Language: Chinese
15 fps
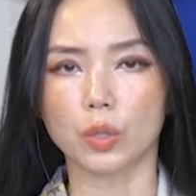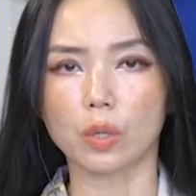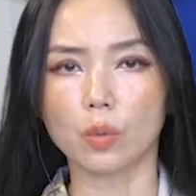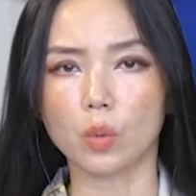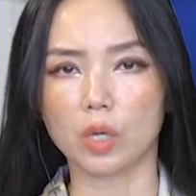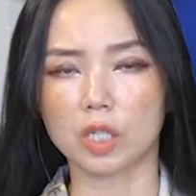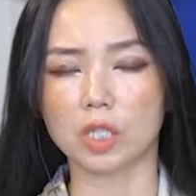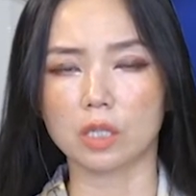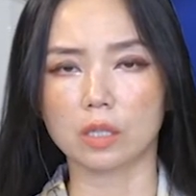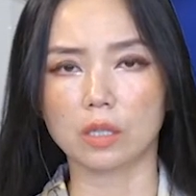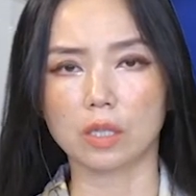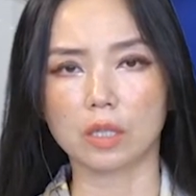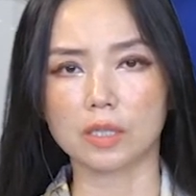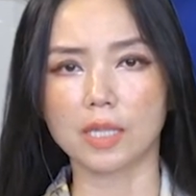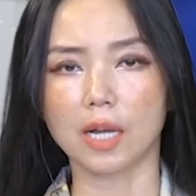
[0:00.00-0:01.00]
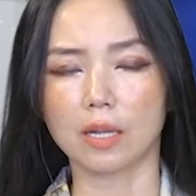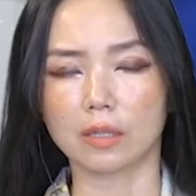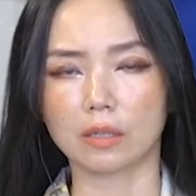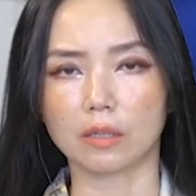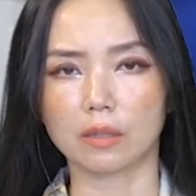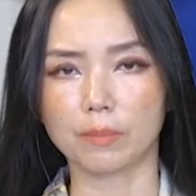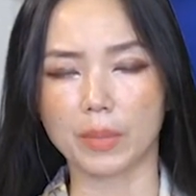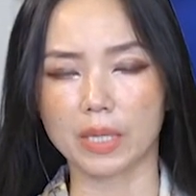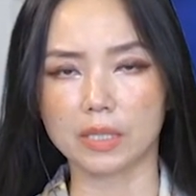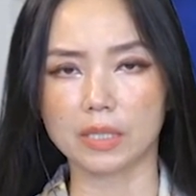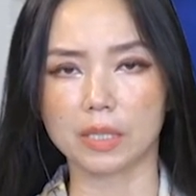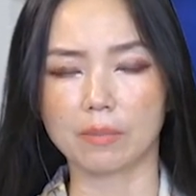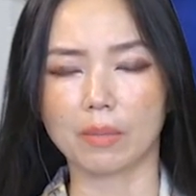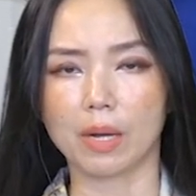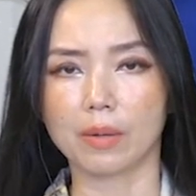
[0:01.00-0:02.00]
以我适合这样的眉
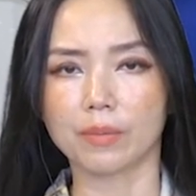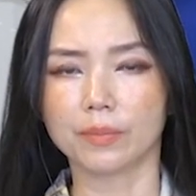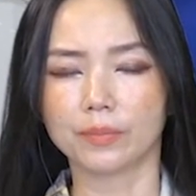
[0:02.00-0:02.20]
型吗？